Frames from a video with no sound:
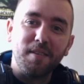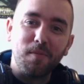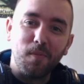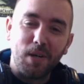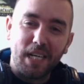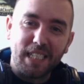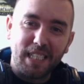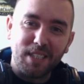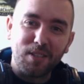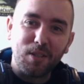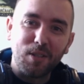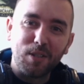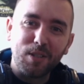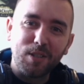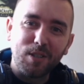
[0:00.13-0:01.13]
Buenas a
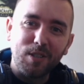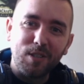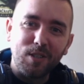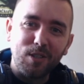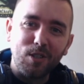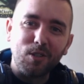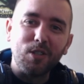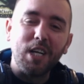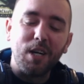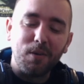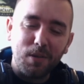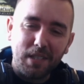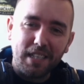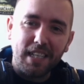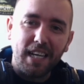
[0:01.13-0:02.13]
todos, yo soy la
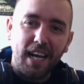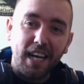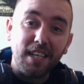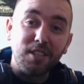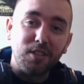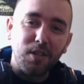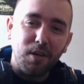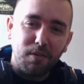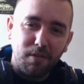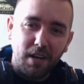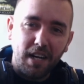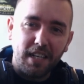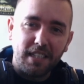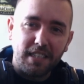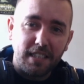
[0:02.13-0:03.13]
Nuit de iSoft,
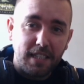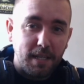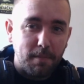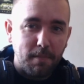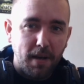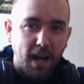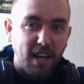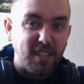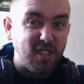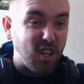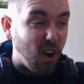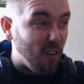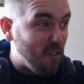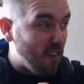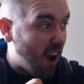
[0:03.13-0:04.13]
Steam,
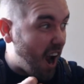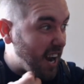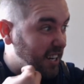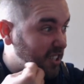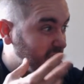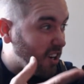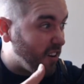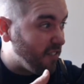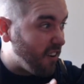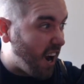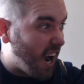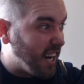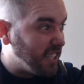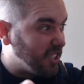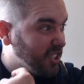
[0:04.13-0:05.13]
iSoft, iSoft,
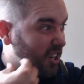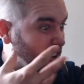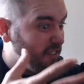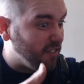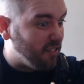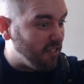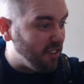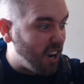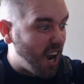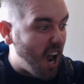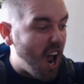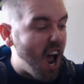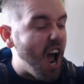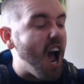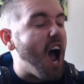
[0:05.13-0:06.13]

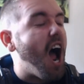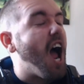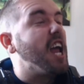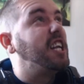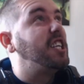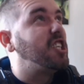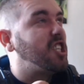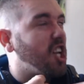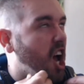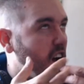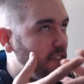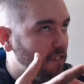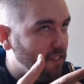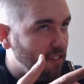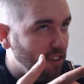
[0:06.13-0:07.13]
iSoft,
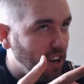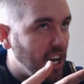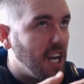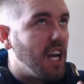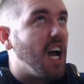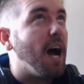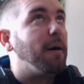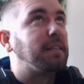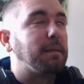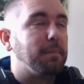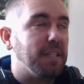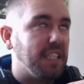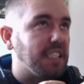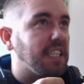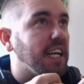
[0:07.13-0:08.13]
A ver si
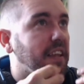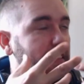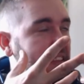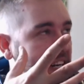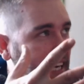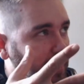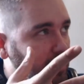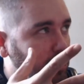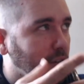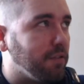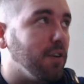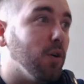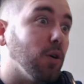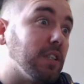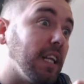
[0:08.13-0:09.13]
aprendes a decir iSoft
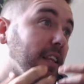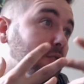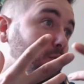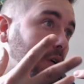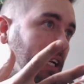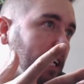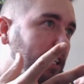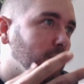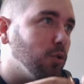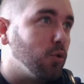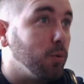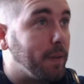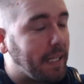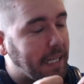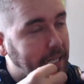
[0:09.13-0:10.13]
y luego te haces un canal de
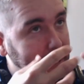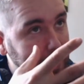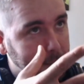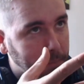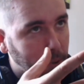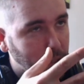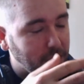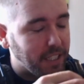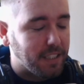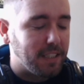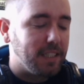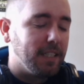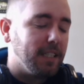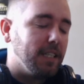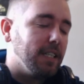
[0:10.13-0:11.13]
YouTube, eh, gilipollas.
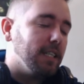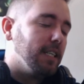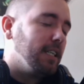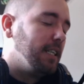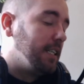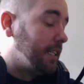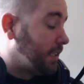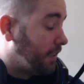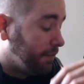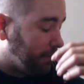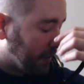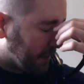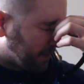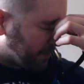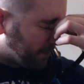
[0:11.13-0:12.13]
En
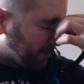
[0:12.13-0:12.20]
fin.